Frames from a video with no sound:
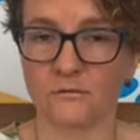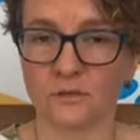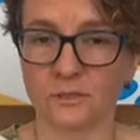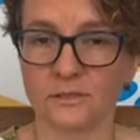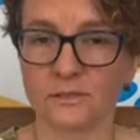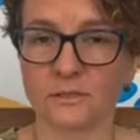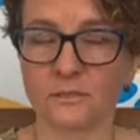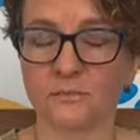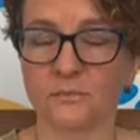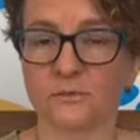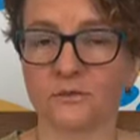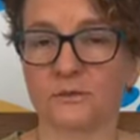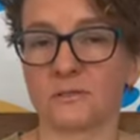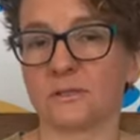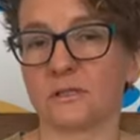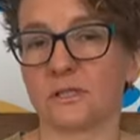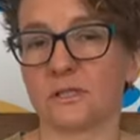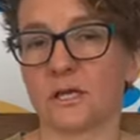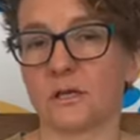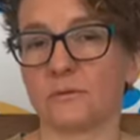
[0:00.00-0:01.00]
wszyscy
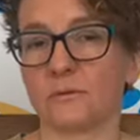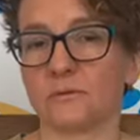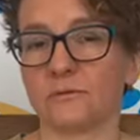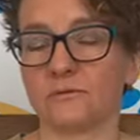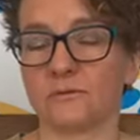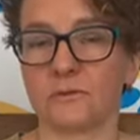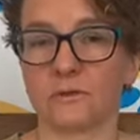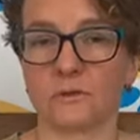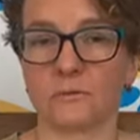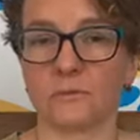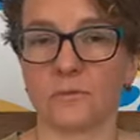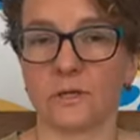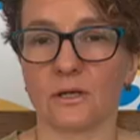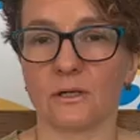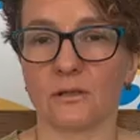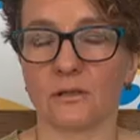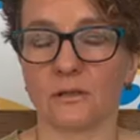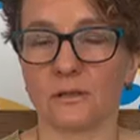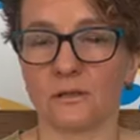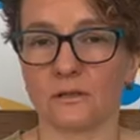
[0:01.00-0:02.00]
pozostajemy w
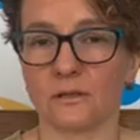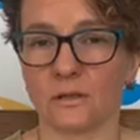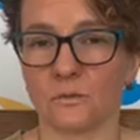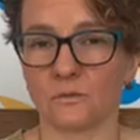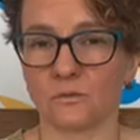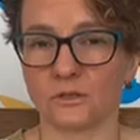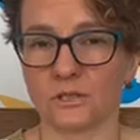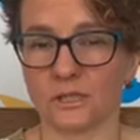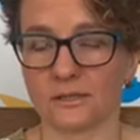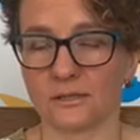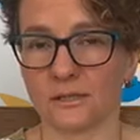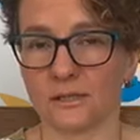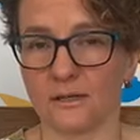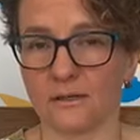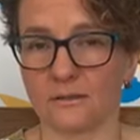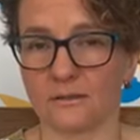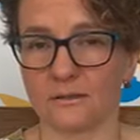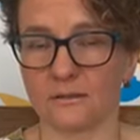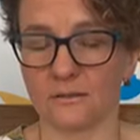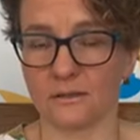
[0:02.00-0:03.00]
trybie
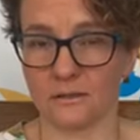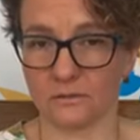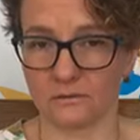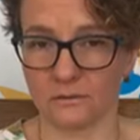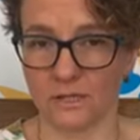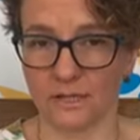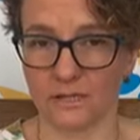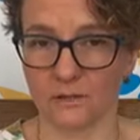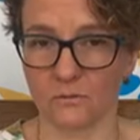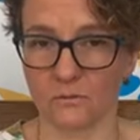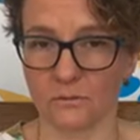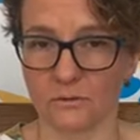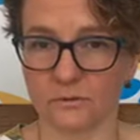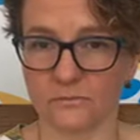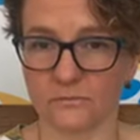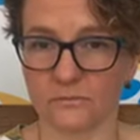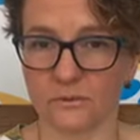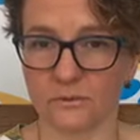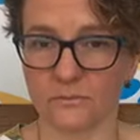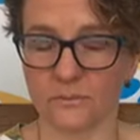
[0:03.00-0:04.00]
nauczania na
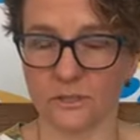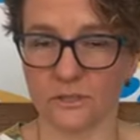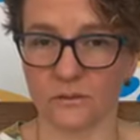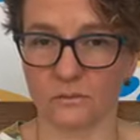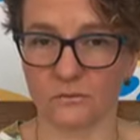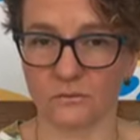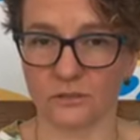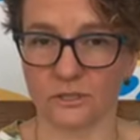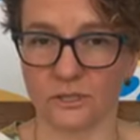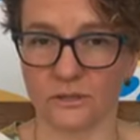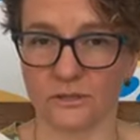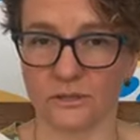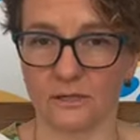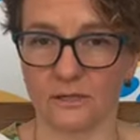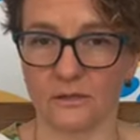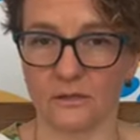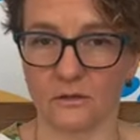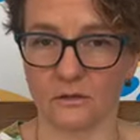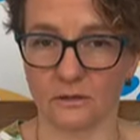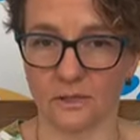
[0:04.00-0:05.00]
odległość, w trybie
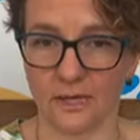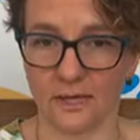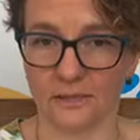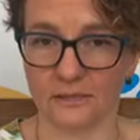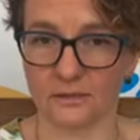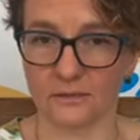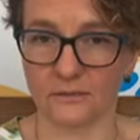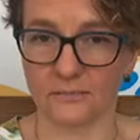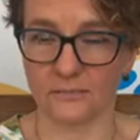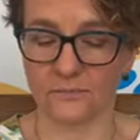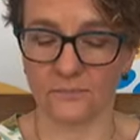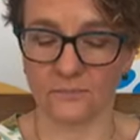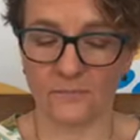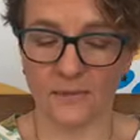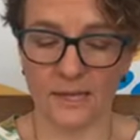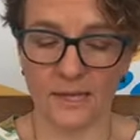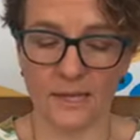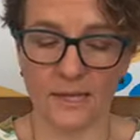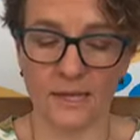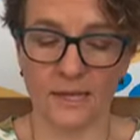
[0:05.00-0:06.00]
nauczania online.
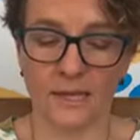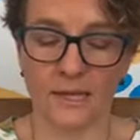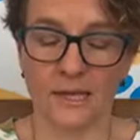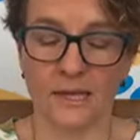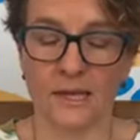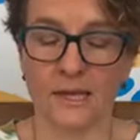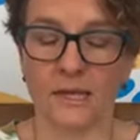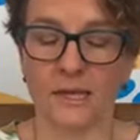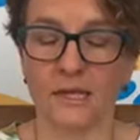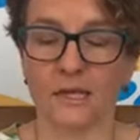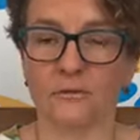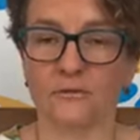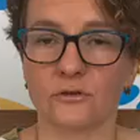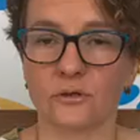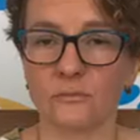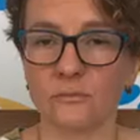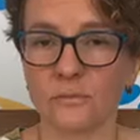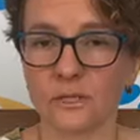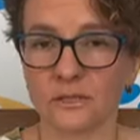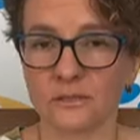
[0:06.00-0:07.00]
I w
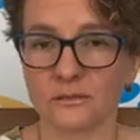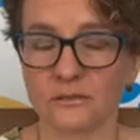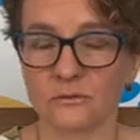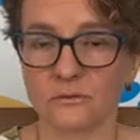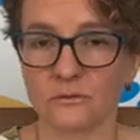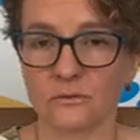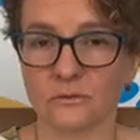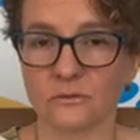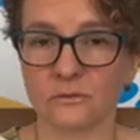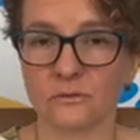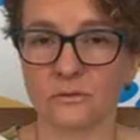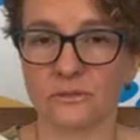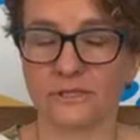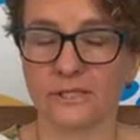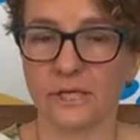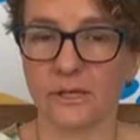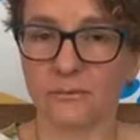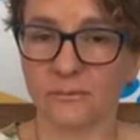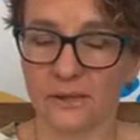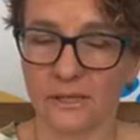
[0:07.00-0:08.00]
tym miejscu
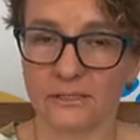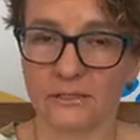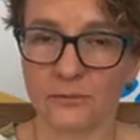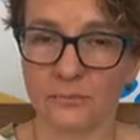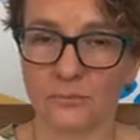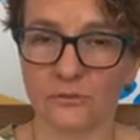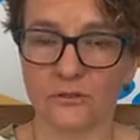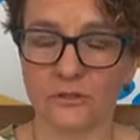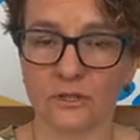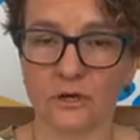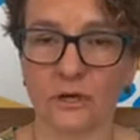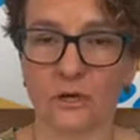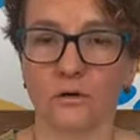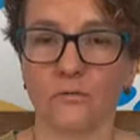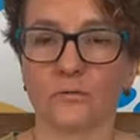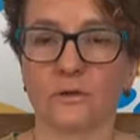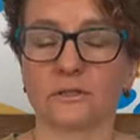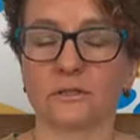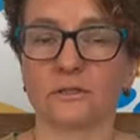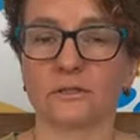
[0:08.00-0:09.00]
chciałam bardzo
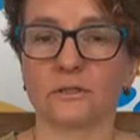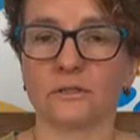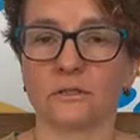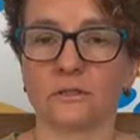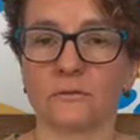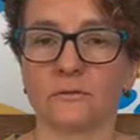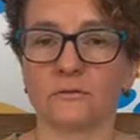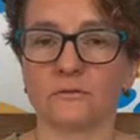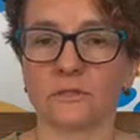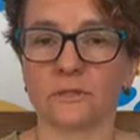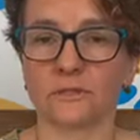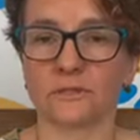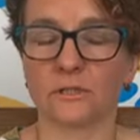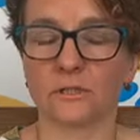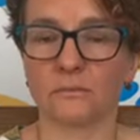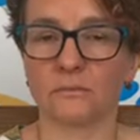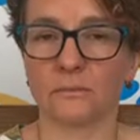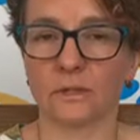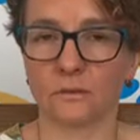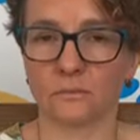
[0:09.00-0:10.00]
podziękować
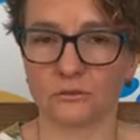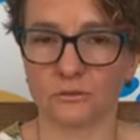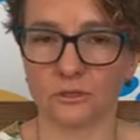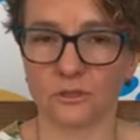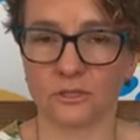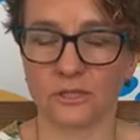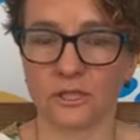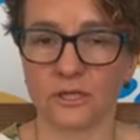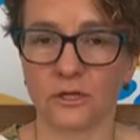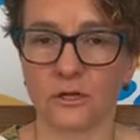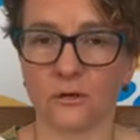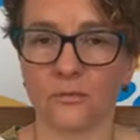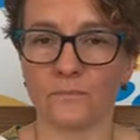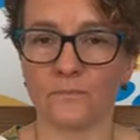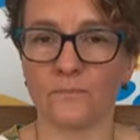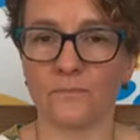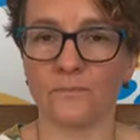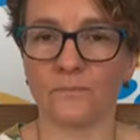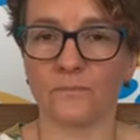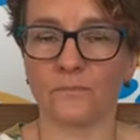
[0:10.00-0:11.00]
wszystkim
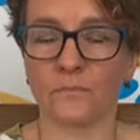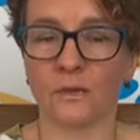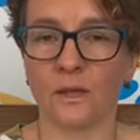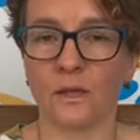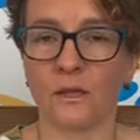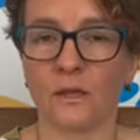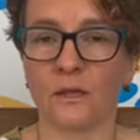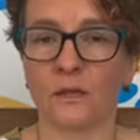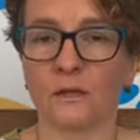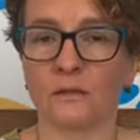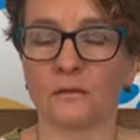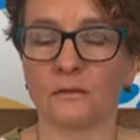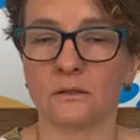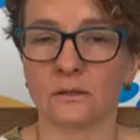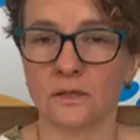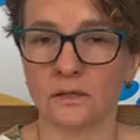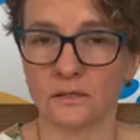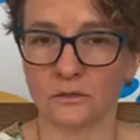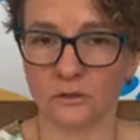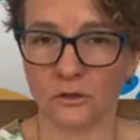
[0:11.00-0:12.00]
nauczycielom,
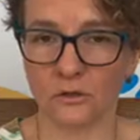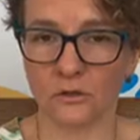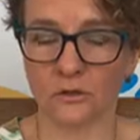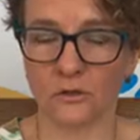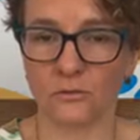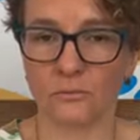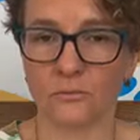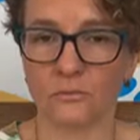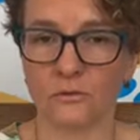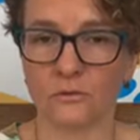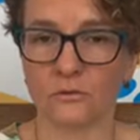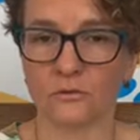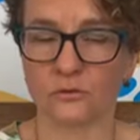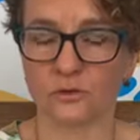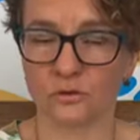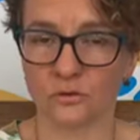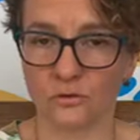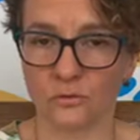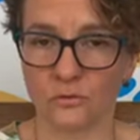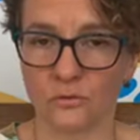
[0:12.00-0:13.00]
dyrektorom
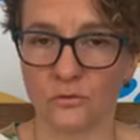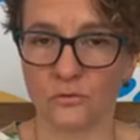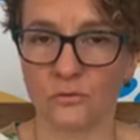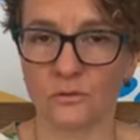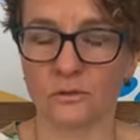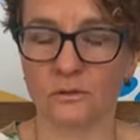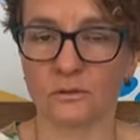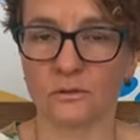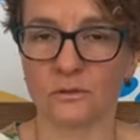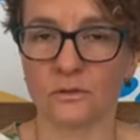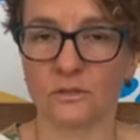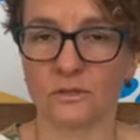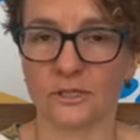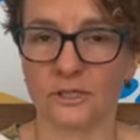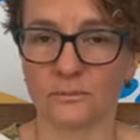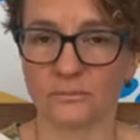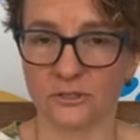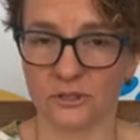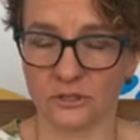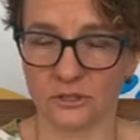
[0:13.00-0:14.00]
szkół
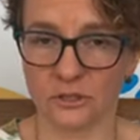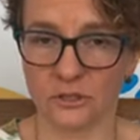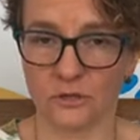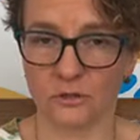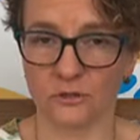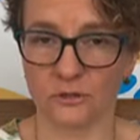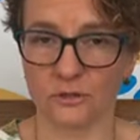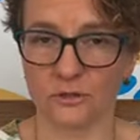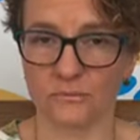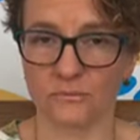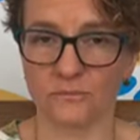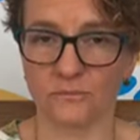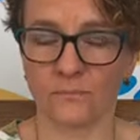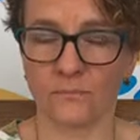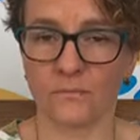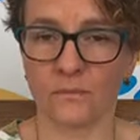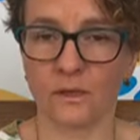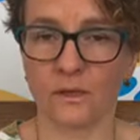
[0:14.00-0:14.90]
i przedszkoli,